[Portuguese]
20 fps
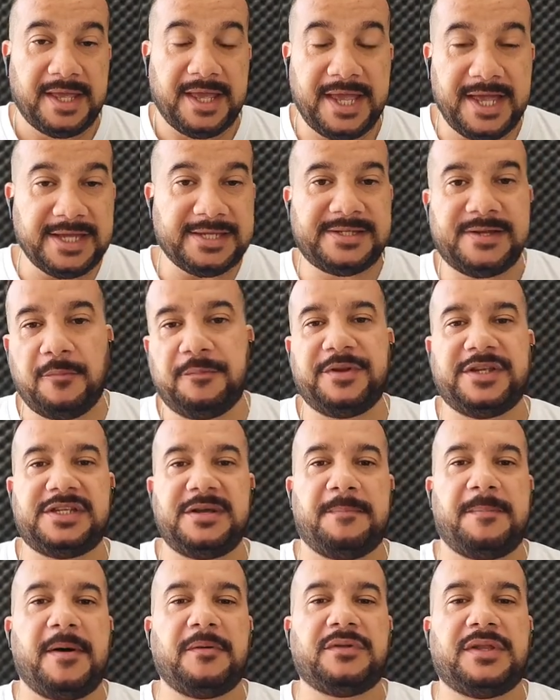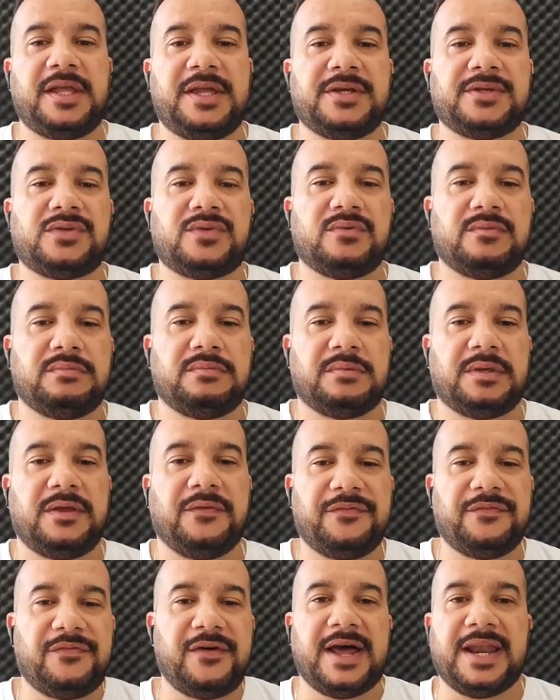Esse é o principal texto
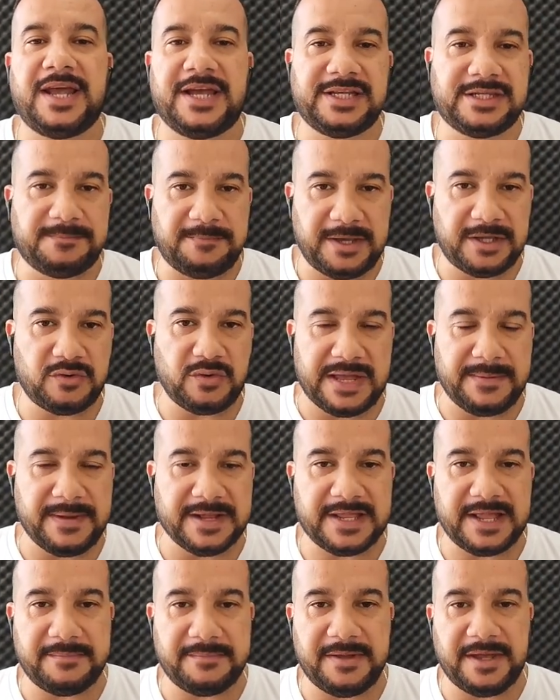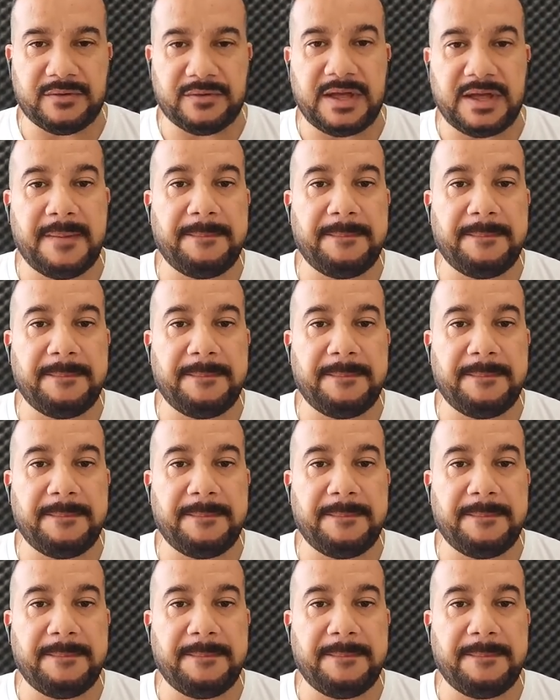que fala a respeito do arrebatamento.